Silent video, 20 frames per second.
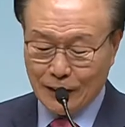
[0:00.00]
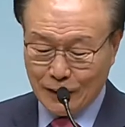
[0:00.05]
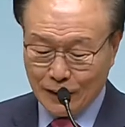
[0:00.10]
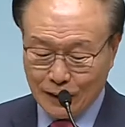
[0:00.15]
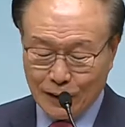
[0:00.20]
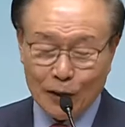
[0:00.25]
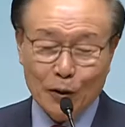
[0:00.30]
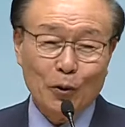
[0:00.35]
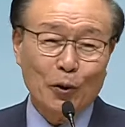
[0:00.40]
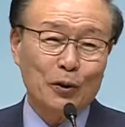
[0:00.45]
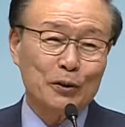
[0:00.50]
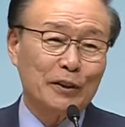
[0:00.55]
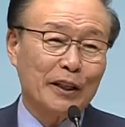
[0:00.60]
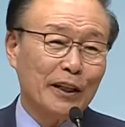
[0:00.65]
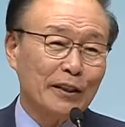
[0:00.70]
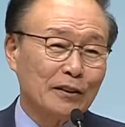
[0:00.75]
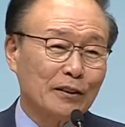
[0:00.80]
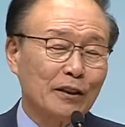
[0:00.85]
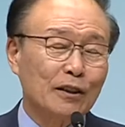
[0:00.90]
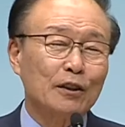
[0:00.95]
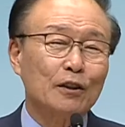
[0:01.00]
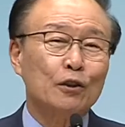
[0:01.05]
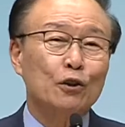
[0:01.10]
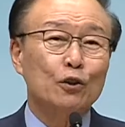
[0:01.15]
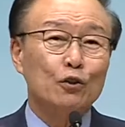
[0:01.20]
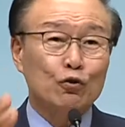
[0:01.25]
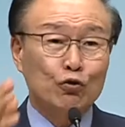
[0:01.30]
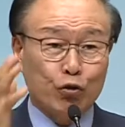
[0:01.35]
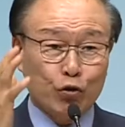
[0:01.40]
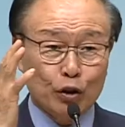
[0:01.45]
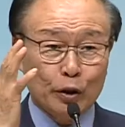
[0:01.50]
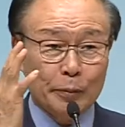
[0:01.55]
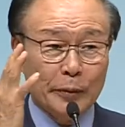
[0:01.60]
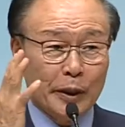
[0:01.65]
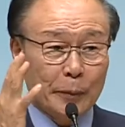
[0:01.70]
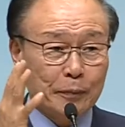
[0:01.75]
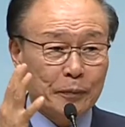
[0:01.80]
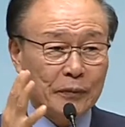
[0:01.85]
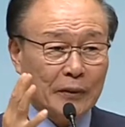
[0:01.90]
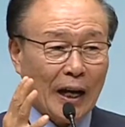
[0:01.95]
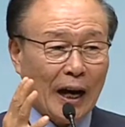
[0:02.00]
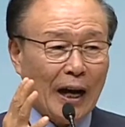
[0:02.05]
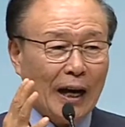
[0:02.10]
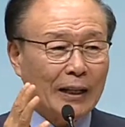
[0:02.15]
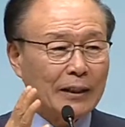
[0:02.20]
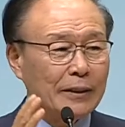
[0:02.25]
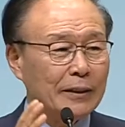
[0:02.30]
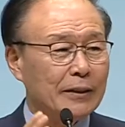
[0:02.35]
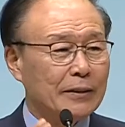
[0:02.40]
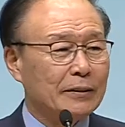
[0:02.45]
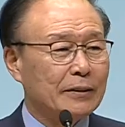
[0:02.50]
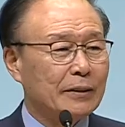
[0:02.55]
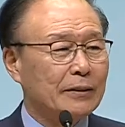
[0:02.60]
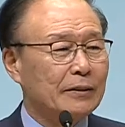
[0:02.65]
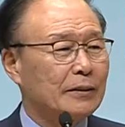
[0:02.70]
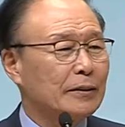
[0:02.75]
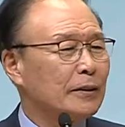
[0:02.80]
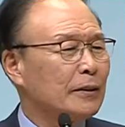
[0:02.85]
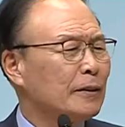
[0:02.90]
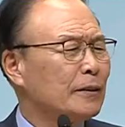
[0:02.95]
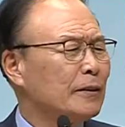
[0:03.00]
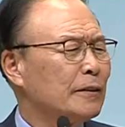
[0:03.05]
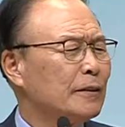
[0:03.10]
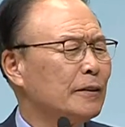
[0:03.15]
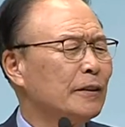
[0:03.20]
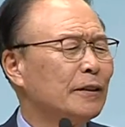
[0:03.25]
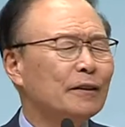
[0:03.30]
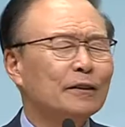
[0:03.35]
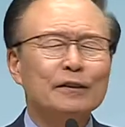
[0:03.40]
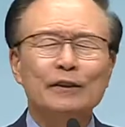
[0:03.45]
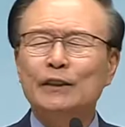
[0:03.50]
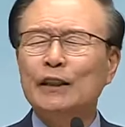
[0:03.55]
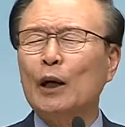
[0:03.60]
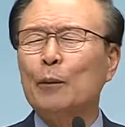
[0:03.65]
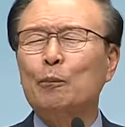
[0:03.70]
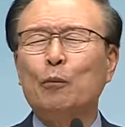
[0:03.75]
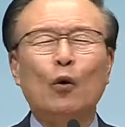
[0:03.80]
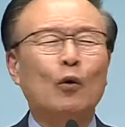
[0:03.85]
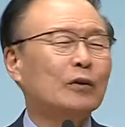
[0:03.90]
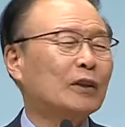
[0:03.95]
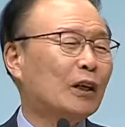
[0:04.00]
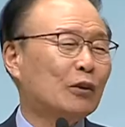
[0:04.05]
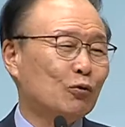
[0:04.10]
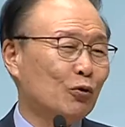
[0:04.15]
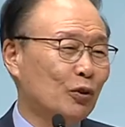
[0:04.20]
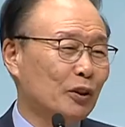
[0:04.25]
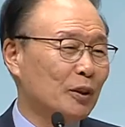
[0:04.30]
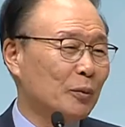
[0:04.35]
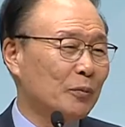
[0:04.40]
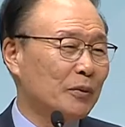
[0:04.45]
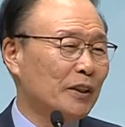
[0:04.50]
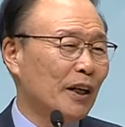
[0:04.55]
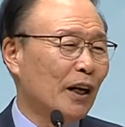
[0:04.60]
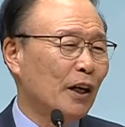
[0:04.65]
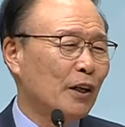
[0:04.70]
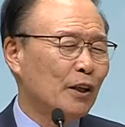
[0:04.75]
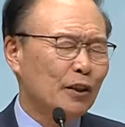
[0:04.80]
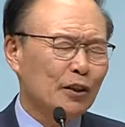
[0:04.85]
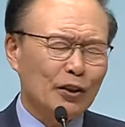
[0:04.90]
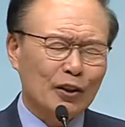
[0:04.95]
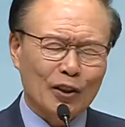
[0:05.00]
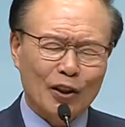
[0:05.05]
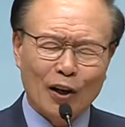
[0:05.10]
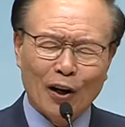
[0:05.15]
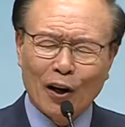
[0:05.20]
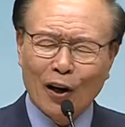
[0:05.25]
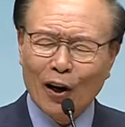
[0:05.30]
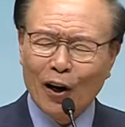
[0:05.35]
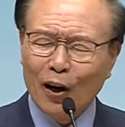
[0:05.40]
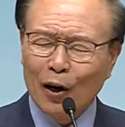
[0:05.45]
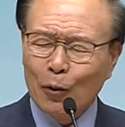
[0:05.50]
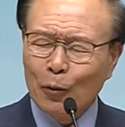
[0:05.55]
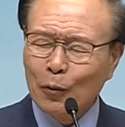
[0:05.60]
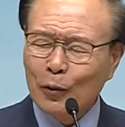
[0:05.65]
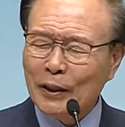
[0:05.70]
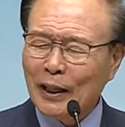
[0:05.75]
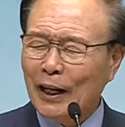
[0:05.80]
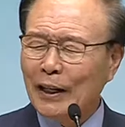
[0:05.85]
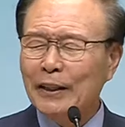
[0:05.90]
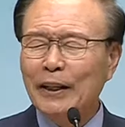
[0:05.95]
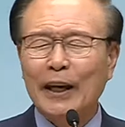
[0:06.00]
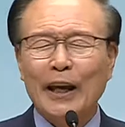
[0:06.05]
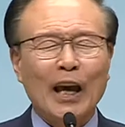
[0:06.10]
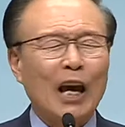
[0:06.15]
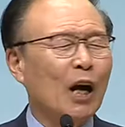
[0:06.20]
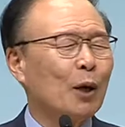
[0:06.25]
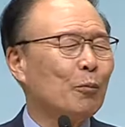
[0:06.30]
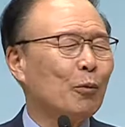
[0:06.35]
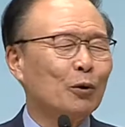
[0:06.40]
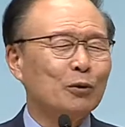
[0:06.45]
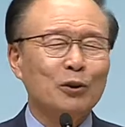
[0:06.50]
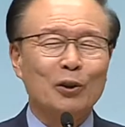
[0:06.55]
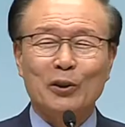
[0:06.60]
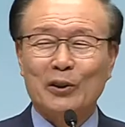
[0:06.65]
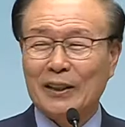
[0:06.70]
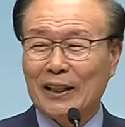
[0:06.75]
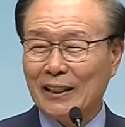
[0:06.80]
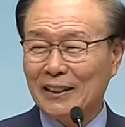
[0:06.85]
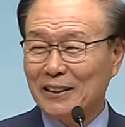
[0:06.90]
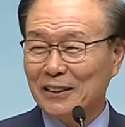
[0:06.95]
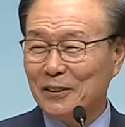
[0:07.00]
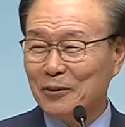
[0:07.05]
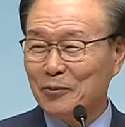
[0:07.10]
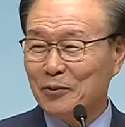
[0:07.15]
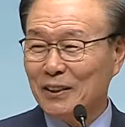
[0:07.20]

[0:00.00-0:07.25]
그곳에서 죽음이 없다 하는 것은 영생 복락 누리는 겁니다. 영원한 행복 속에 가는 겁니다.